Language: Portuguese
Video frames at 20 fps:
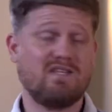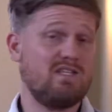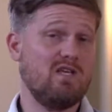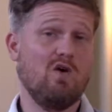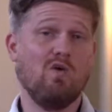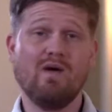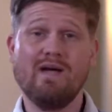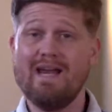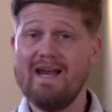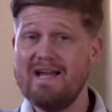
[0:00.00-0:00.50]

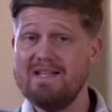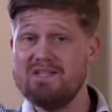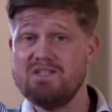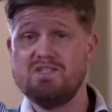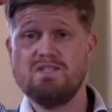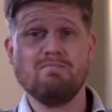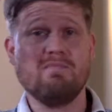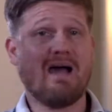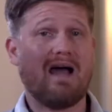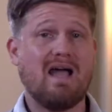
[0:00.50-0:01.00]
são
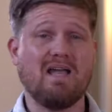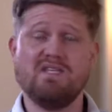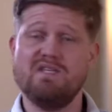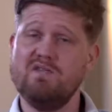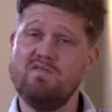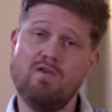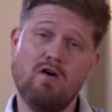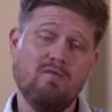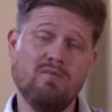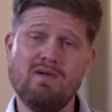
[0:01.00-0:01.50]
grandes demais
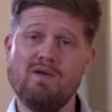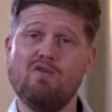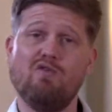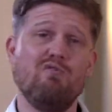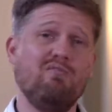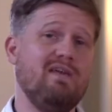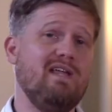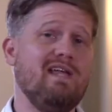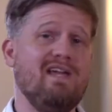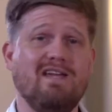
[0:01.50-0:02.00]
e vão me
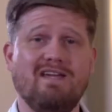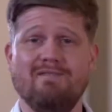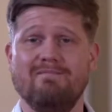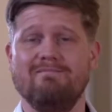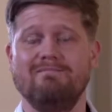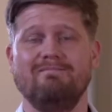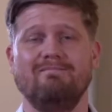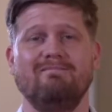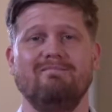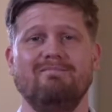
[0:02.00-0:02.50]

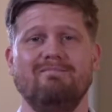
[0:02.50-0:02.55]
encobrir.